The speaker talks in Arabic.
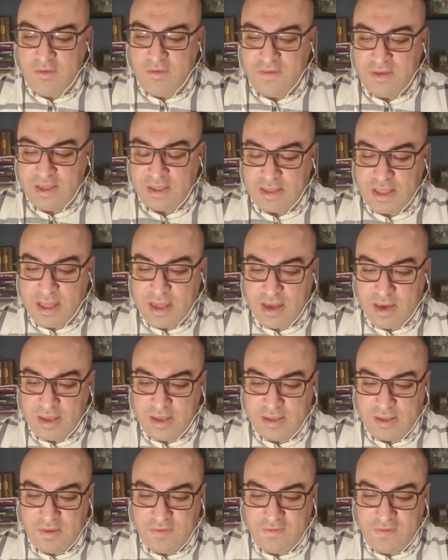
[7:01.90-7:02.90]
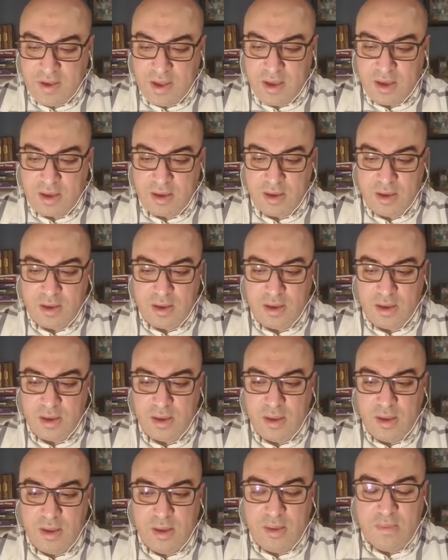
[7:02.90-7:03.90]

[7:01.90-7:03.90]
في إطار اتفاق آه،